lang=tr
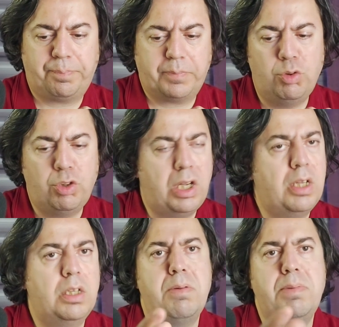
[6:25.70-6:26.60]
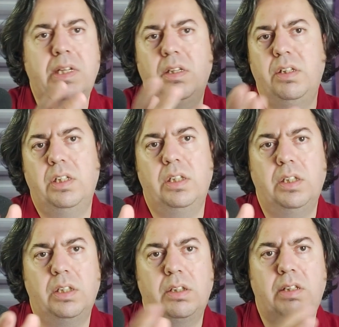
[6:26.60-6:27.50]
Buna meme
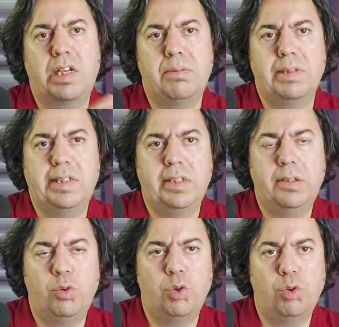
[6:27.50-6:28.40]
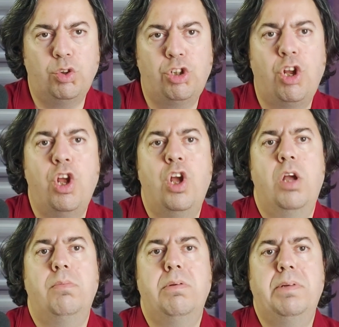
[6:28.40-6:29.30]
e, taraması diyoruz.
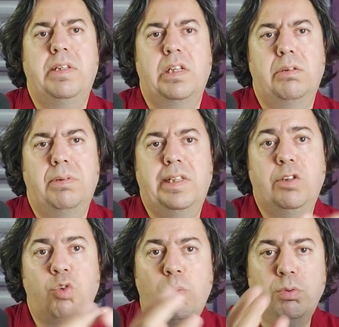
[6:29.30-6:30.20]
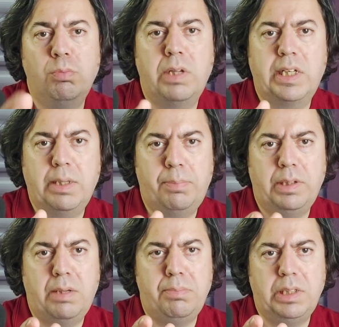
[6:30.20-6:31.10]
Meme taraması toplumlara
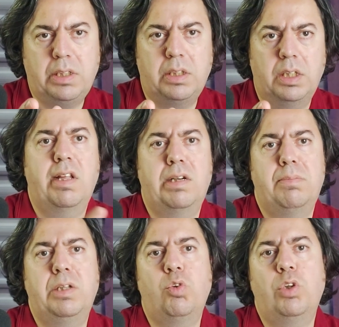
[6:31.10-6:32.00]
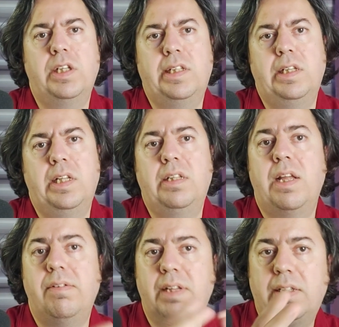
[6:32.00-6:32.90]
yapılan bir tarama. Dolayısıyla
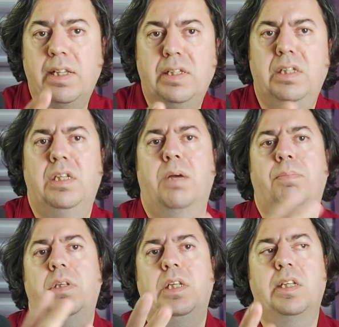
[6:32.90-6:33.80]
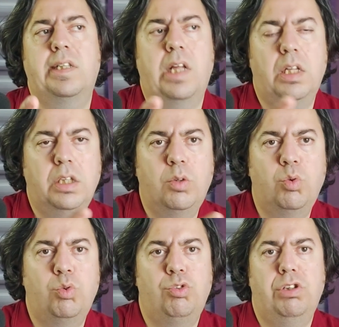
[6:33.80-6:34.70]
devletlerin yaptığı ya da sağlık
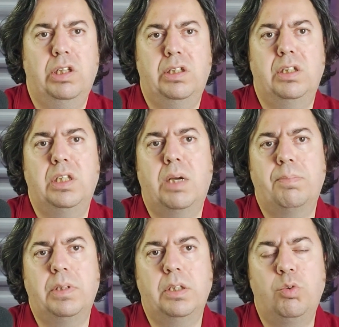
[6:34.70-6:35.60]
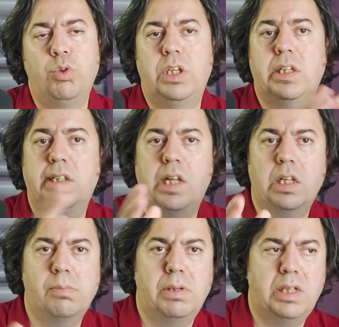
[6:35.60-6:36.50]
kuruluşlarının yaptığı, Türkiye'de
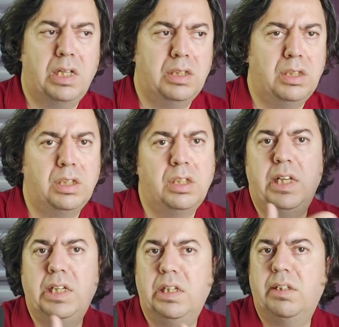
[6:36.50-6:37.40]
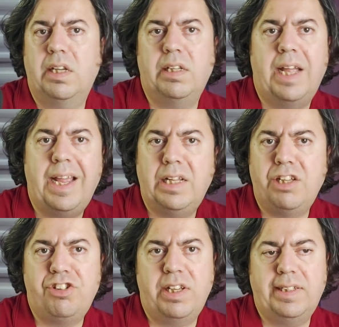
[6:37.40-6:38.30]
Sağlık Bakanlığı'nın, işte İngiltere'de
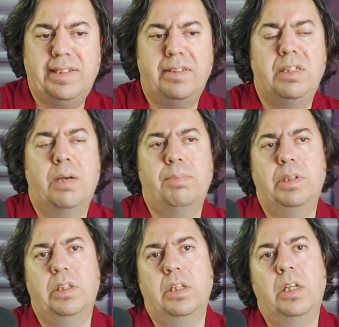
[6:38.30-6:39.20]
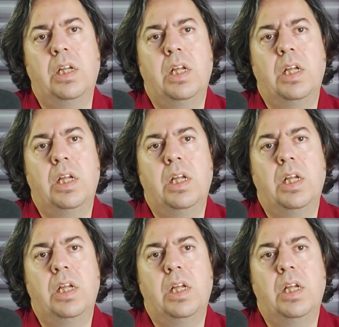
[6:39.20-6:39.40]
NHS'in yaptığı